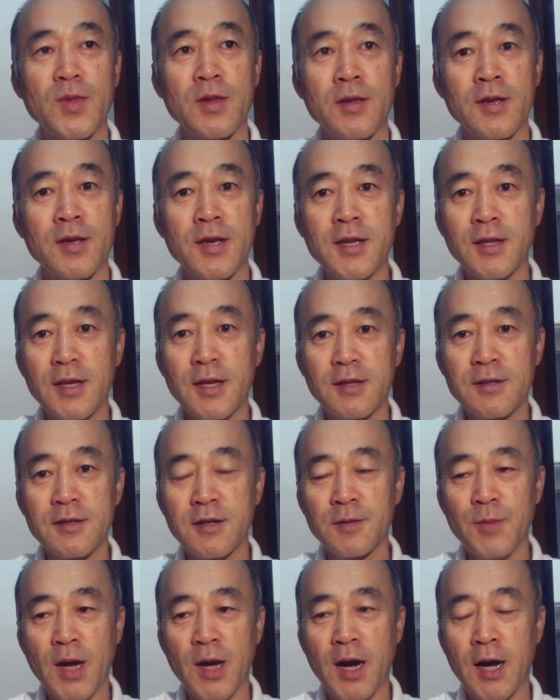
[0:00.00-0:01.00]
이,
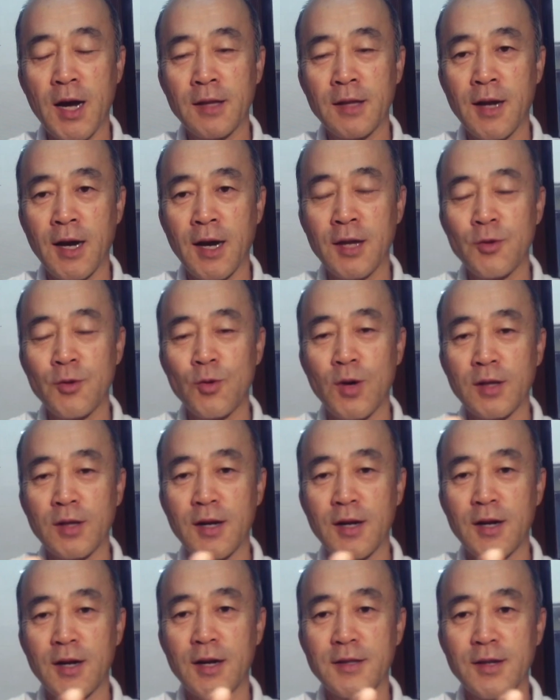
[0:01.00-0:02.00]
처음에 한 라인으로
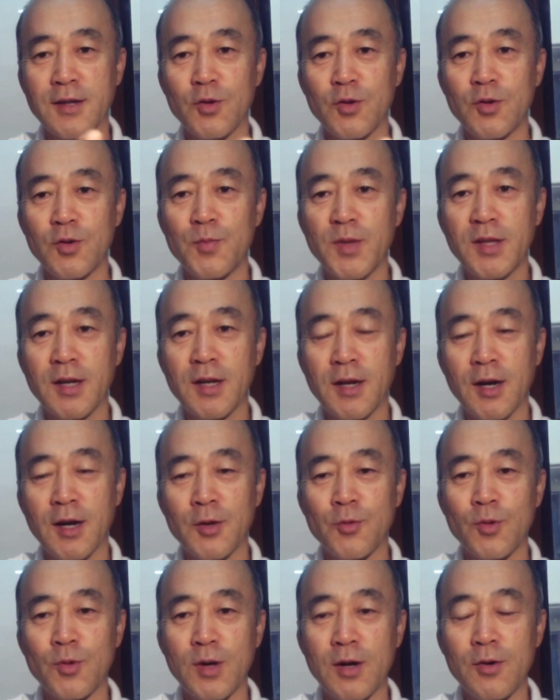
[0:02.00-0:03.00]
갔다가 자꾸 밑에
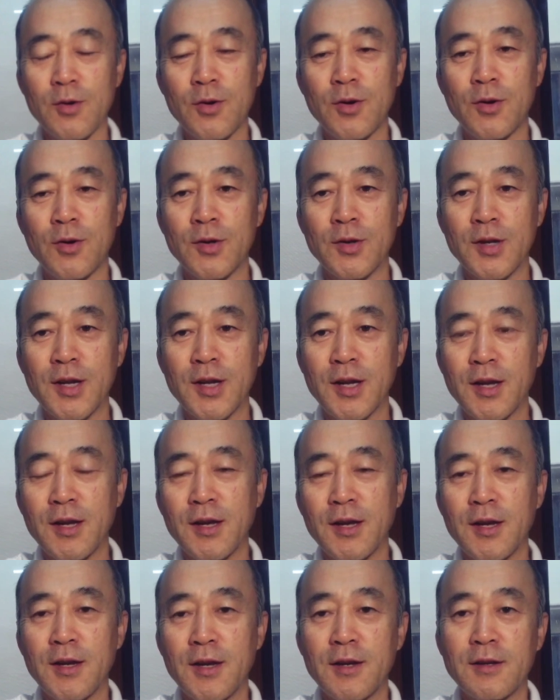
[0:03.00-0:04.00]
라인으로 가고
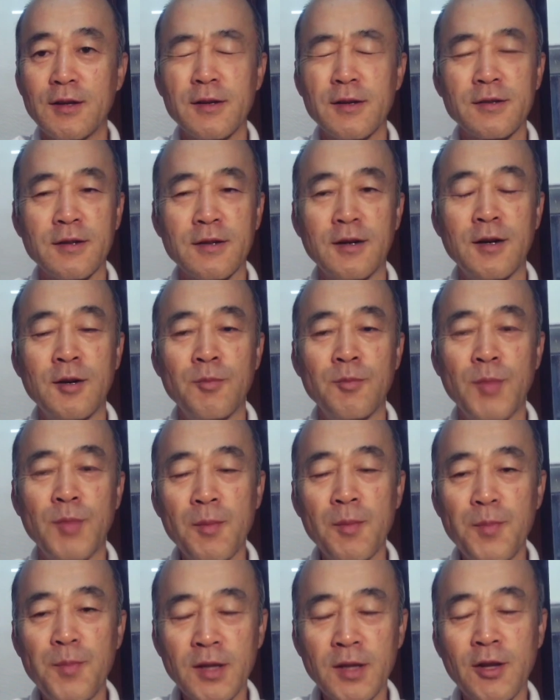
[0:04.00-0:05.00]
그래서
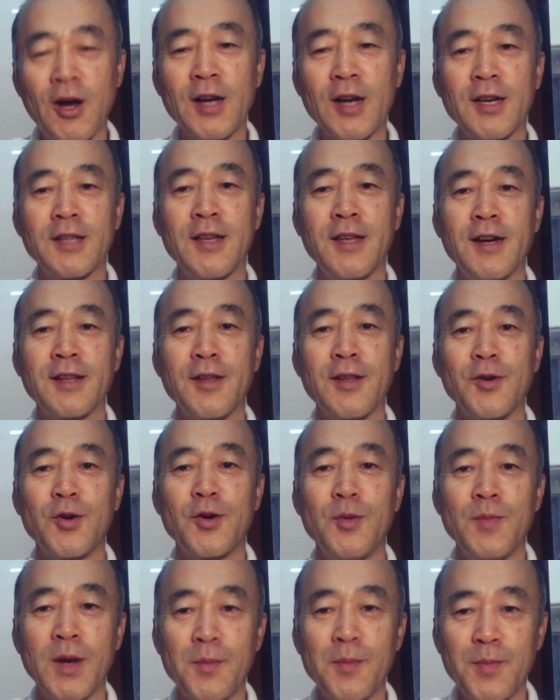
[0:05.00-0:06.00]
몇 번 확인해야
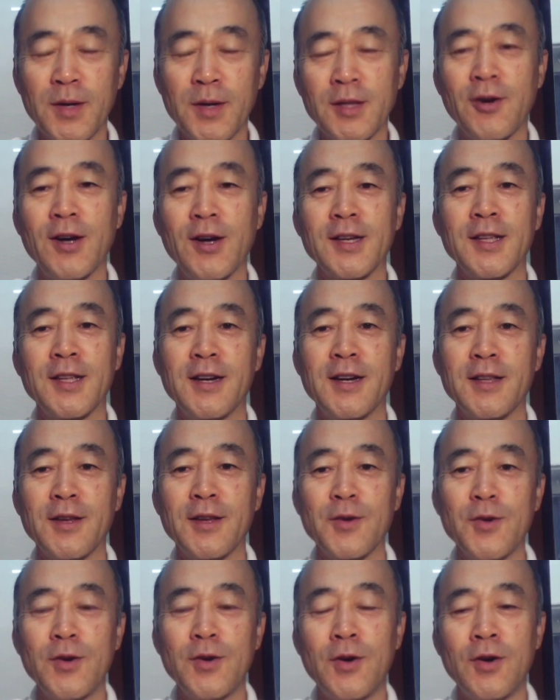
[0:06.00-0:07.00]
되고 몇 번 확인해야
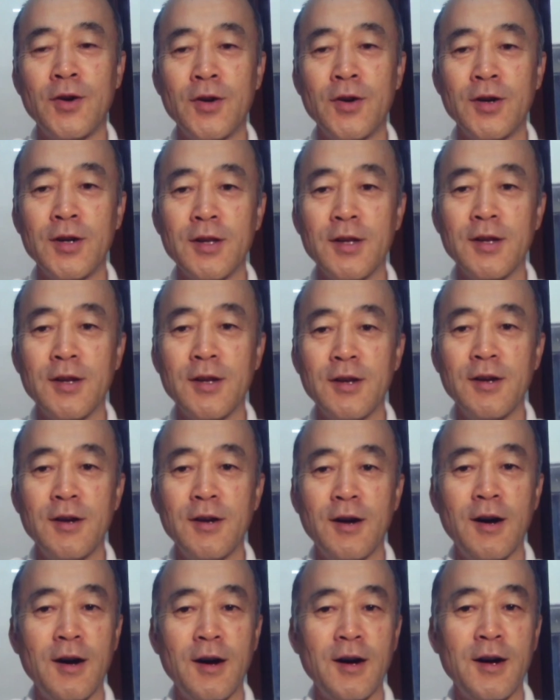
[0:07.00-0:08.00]
되고
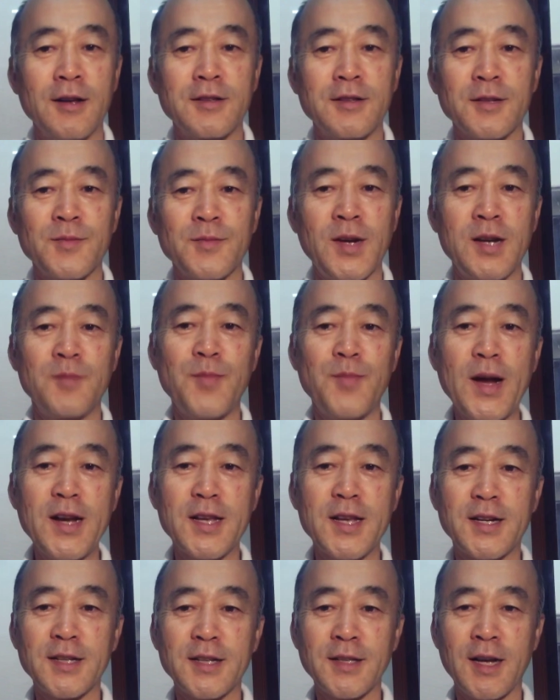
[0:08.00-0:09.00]
아 정말
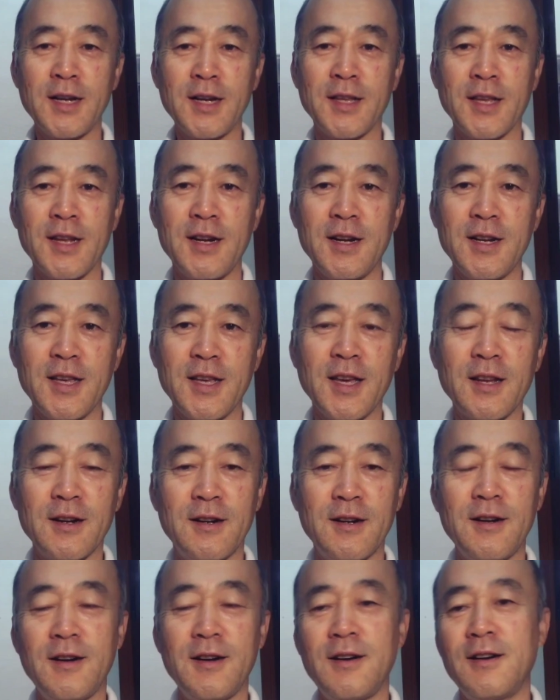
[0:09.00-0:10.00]
빨리 끝날
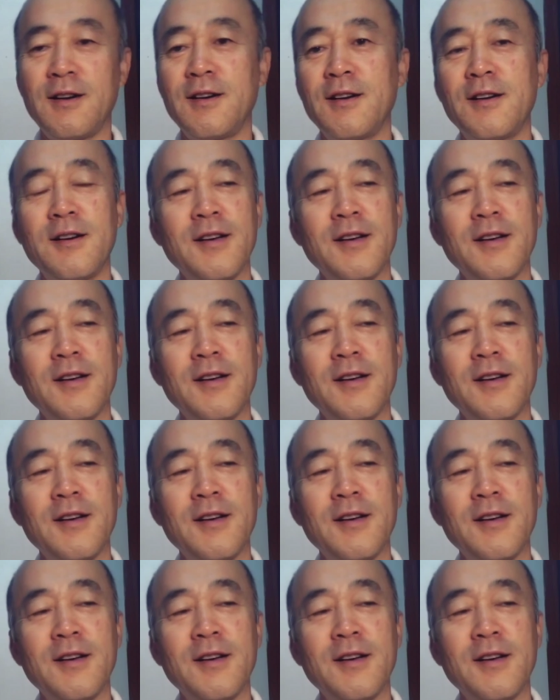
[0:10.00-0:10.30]
일을